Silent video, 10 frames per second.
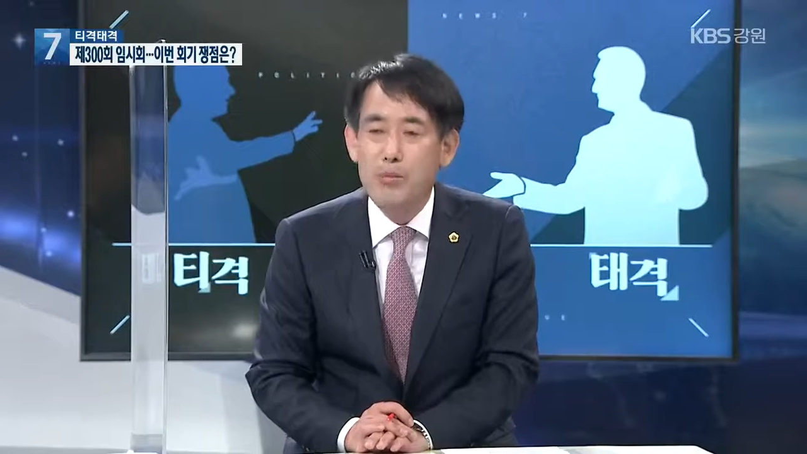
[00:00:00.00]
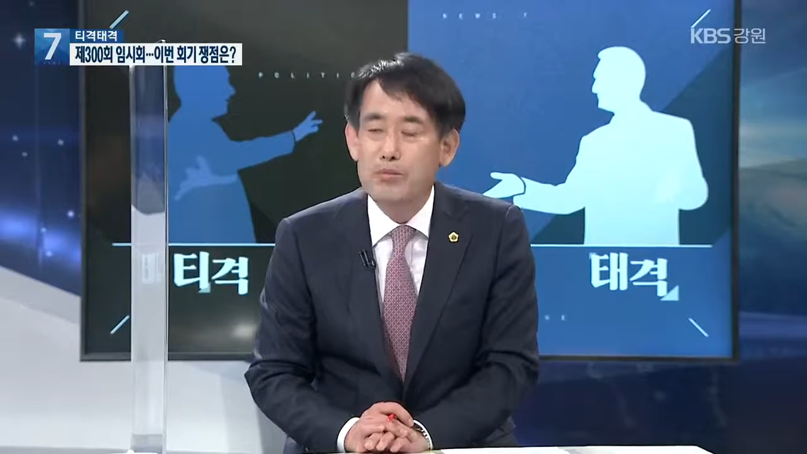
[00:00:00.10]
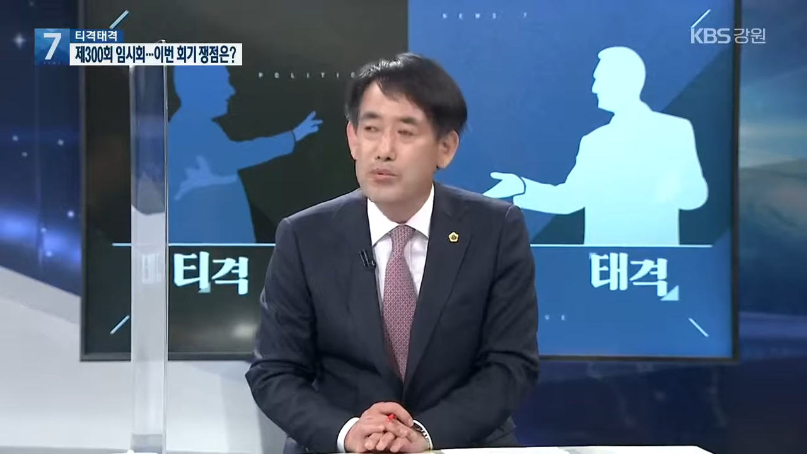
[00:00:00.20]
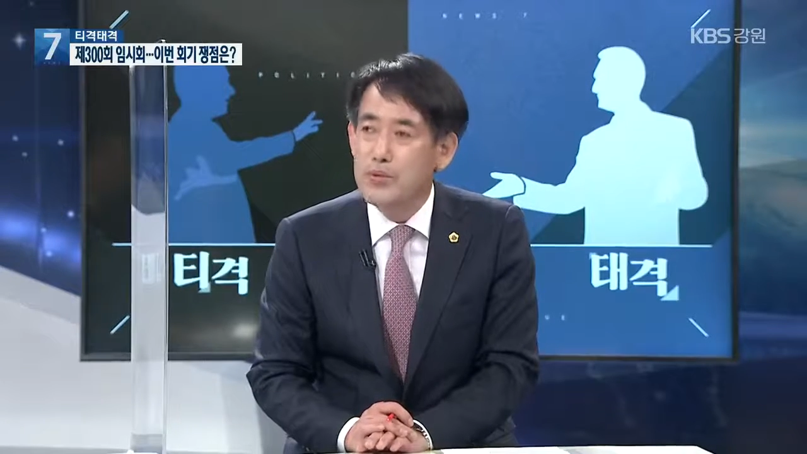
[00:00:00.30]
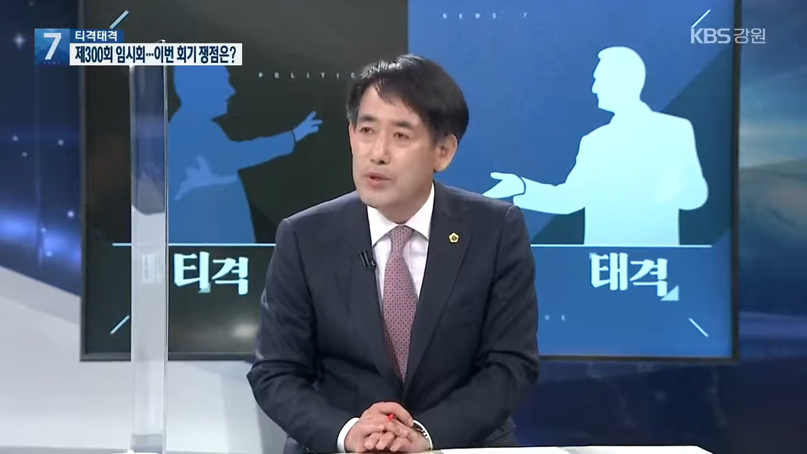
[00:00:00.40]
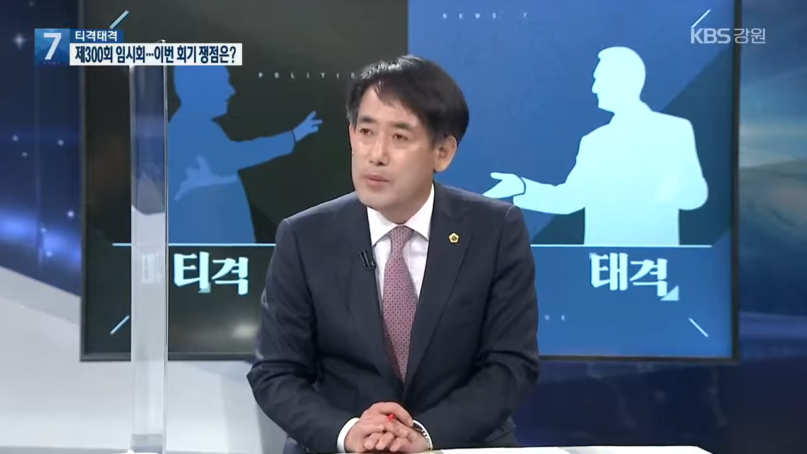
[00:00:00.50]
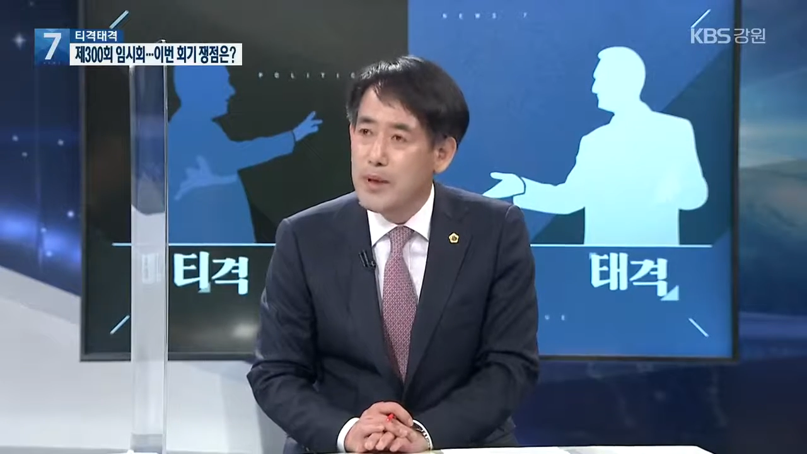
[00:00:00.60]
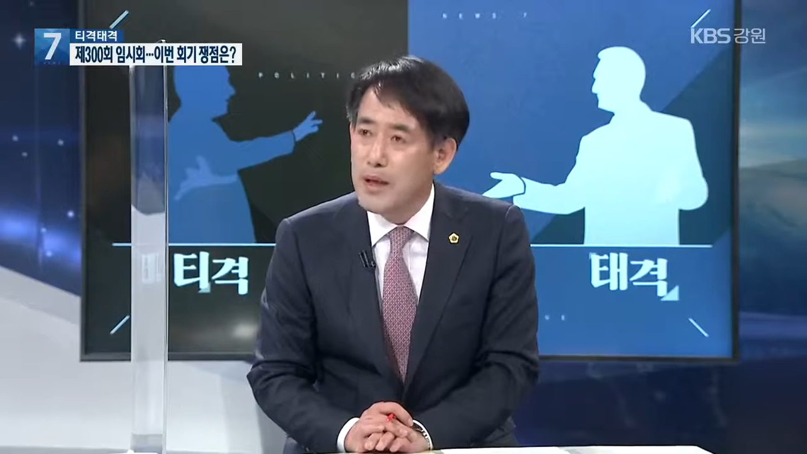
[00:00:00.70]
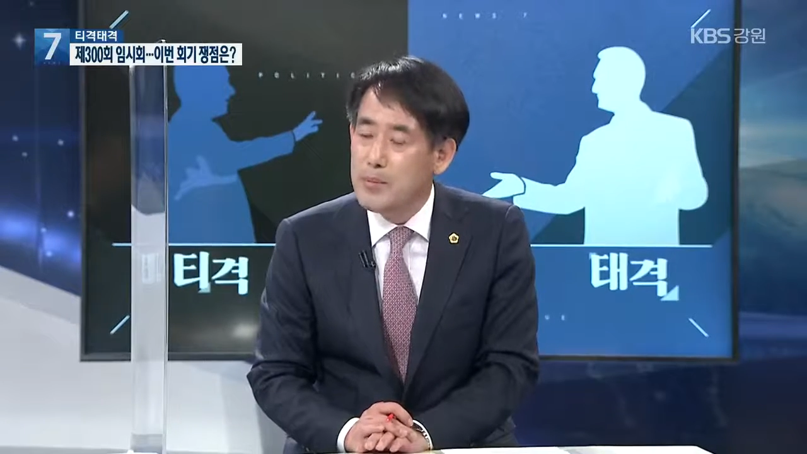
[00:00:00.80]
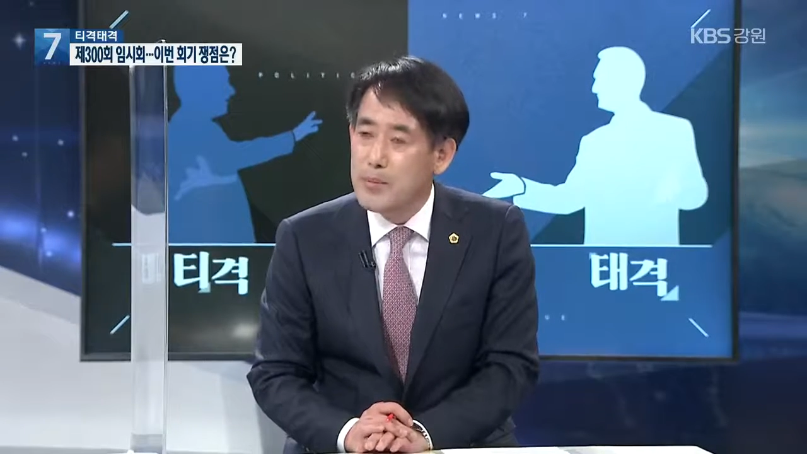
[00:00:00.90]
부지
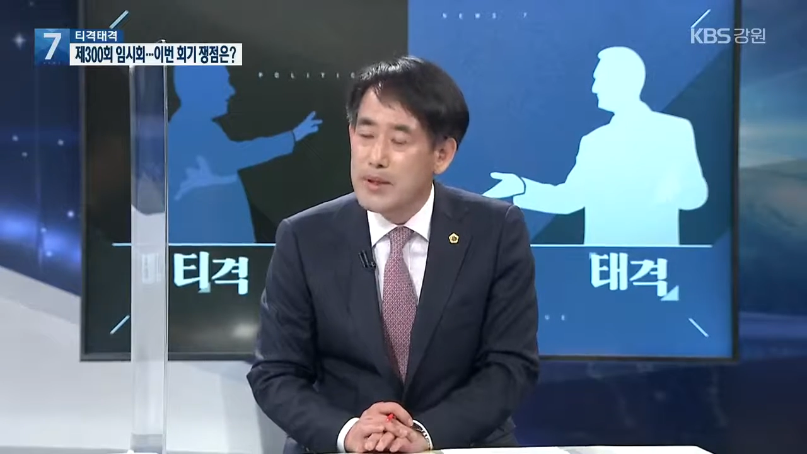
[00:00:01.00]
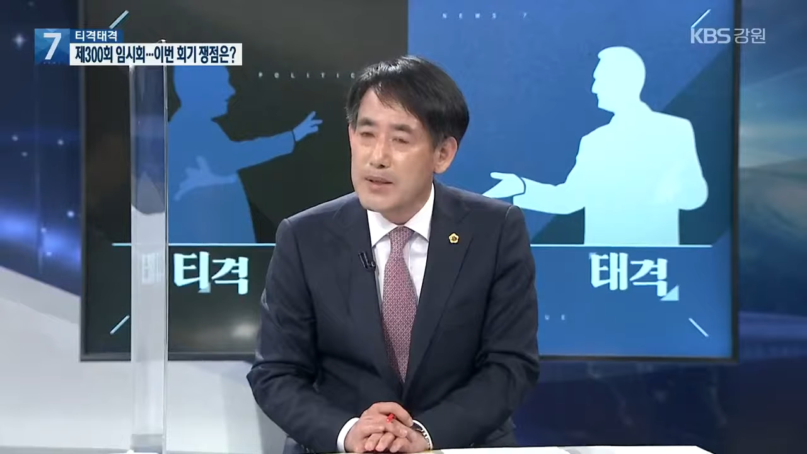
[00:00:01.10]
매입비